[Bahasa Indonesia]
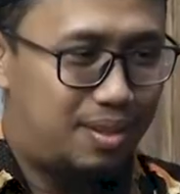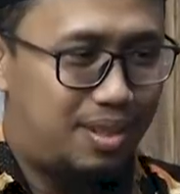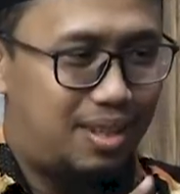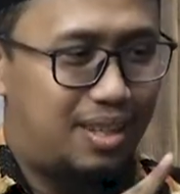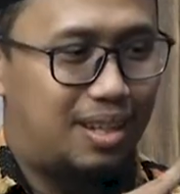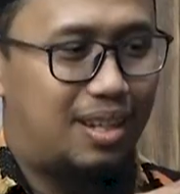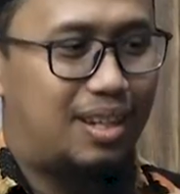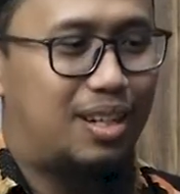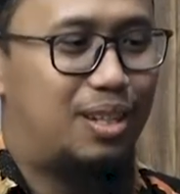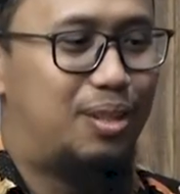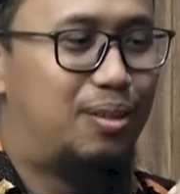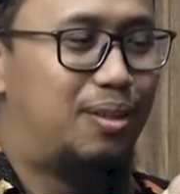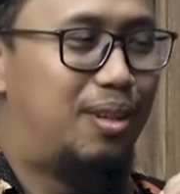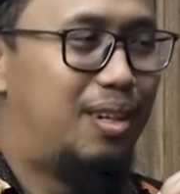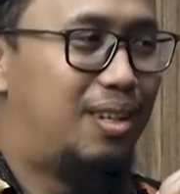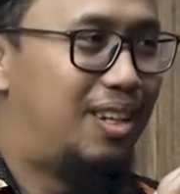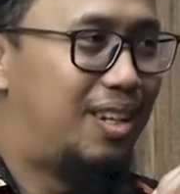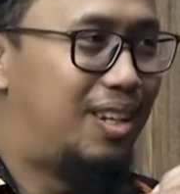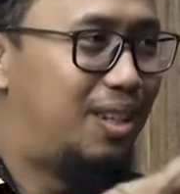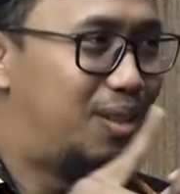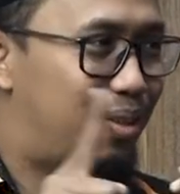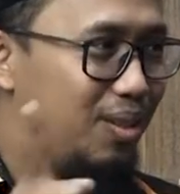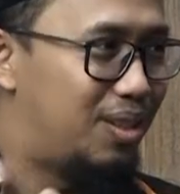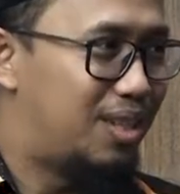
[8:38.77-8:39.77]
Yang kedua
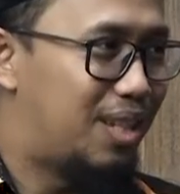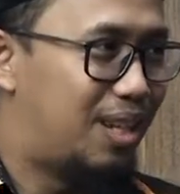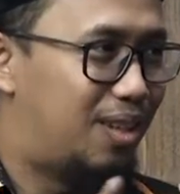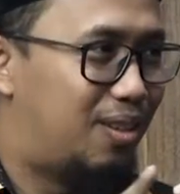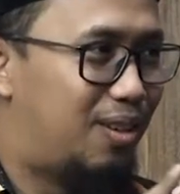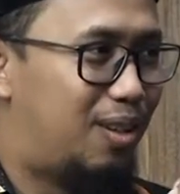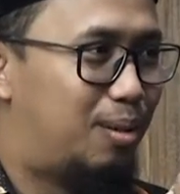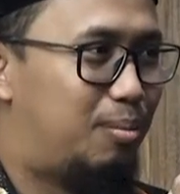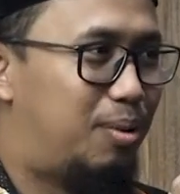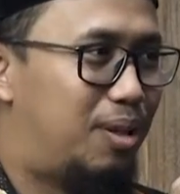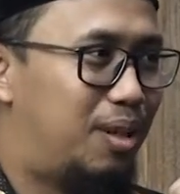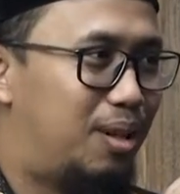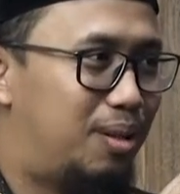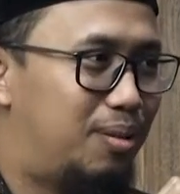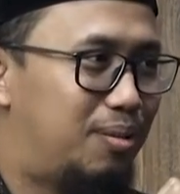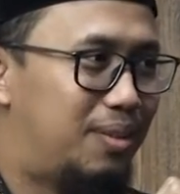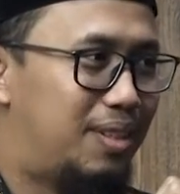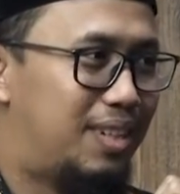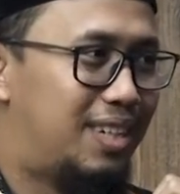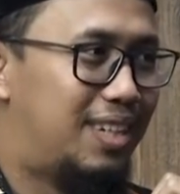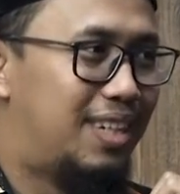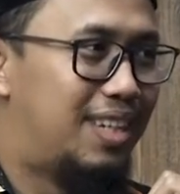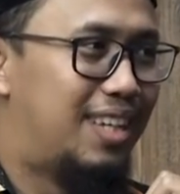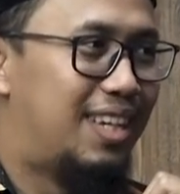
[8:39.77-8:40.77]
yang dituliskan oleh beliau
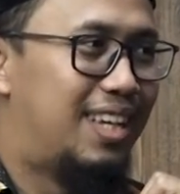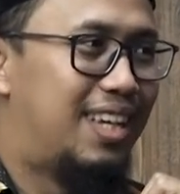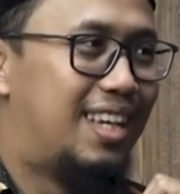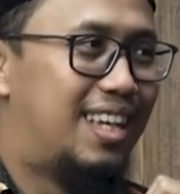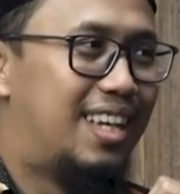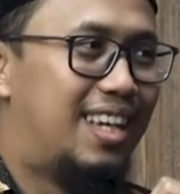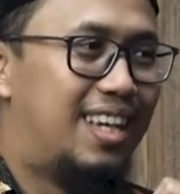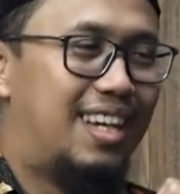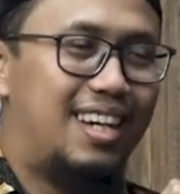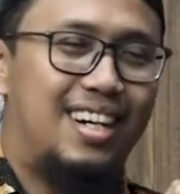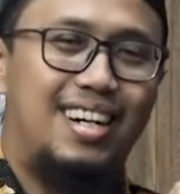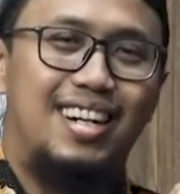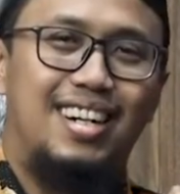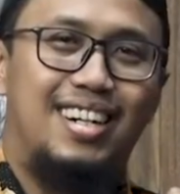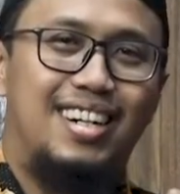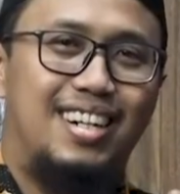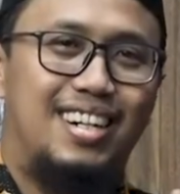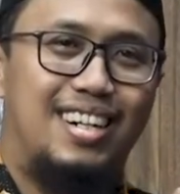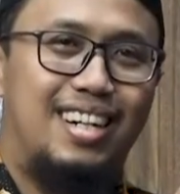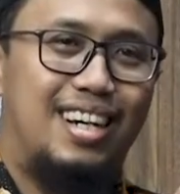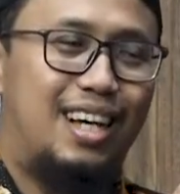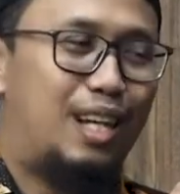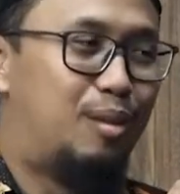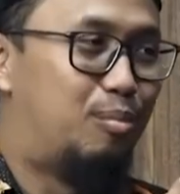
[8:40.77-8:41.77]
eh,
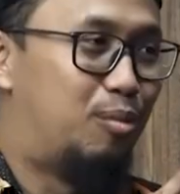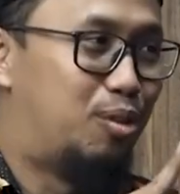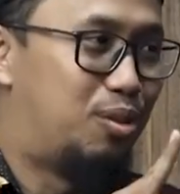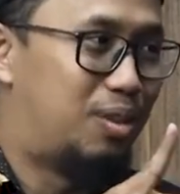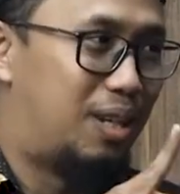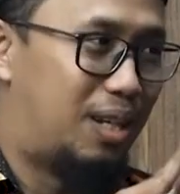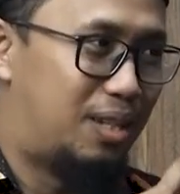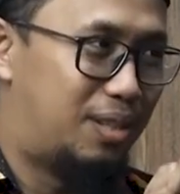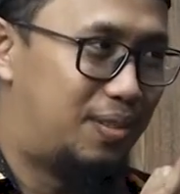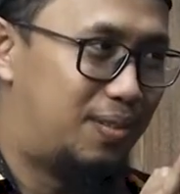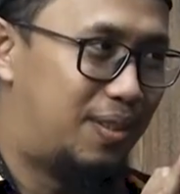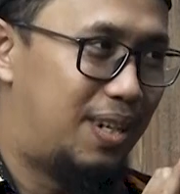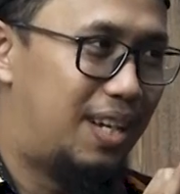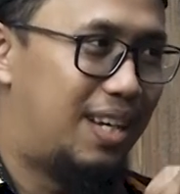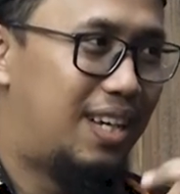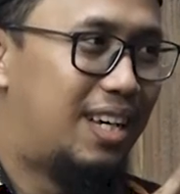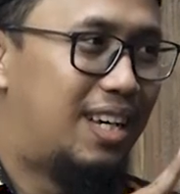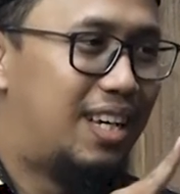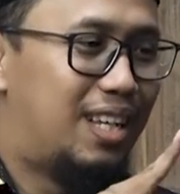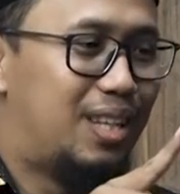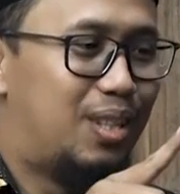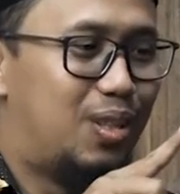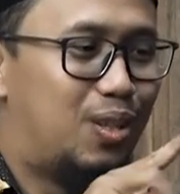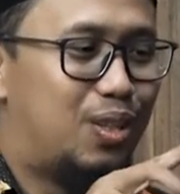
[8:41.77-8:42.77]
Al-Mustasfa. al
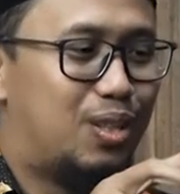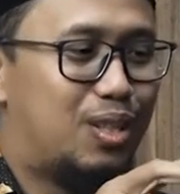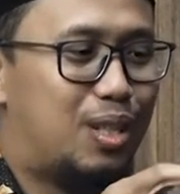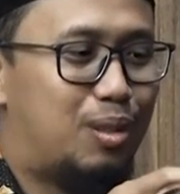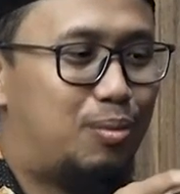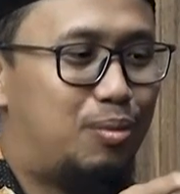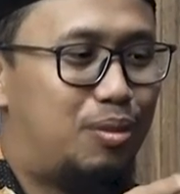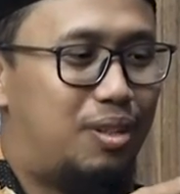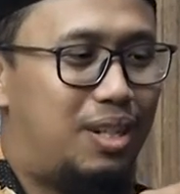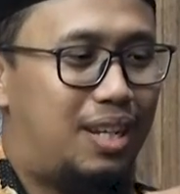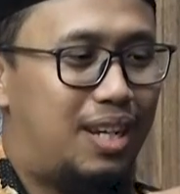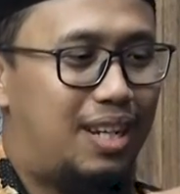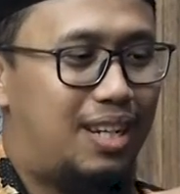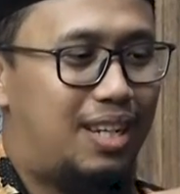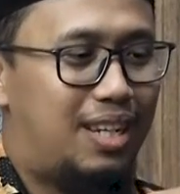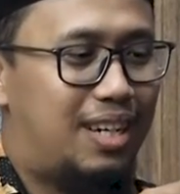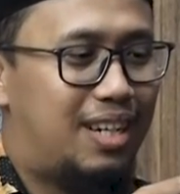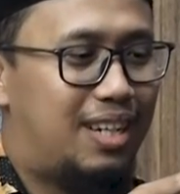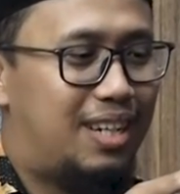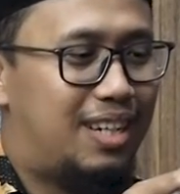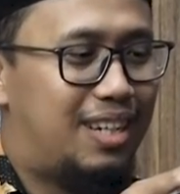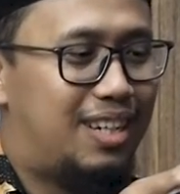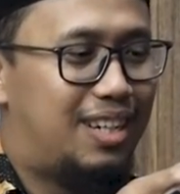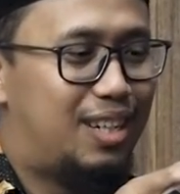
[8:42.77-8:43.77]
Terus kemudian
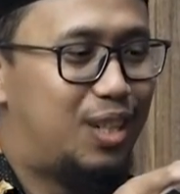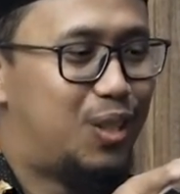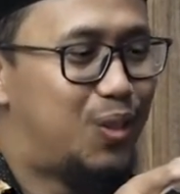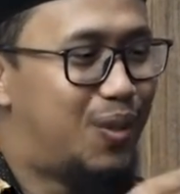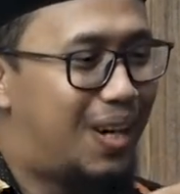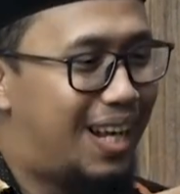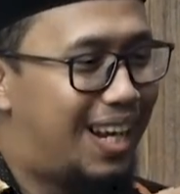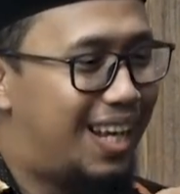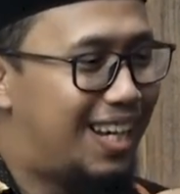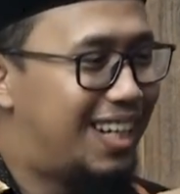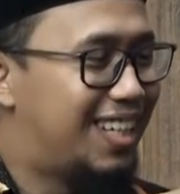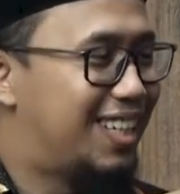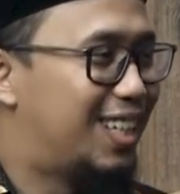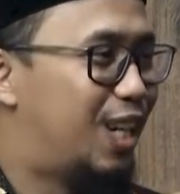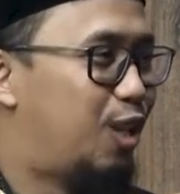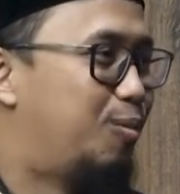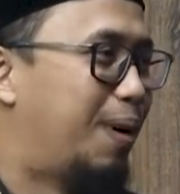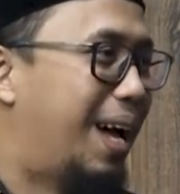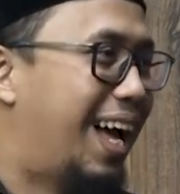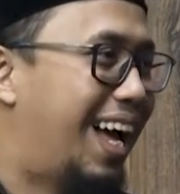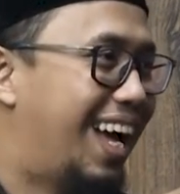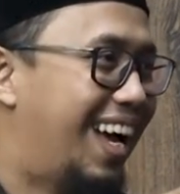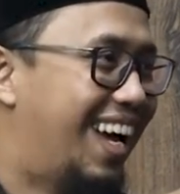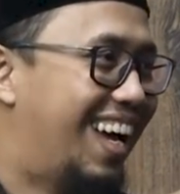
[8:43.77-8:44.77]
yang dua lagi saya
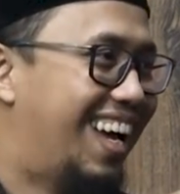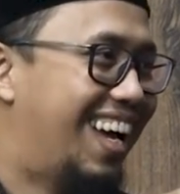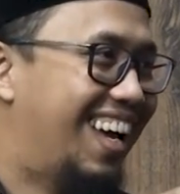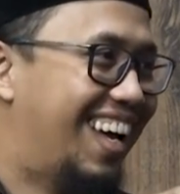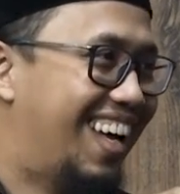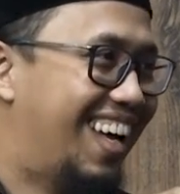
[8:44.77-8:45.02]
lupa.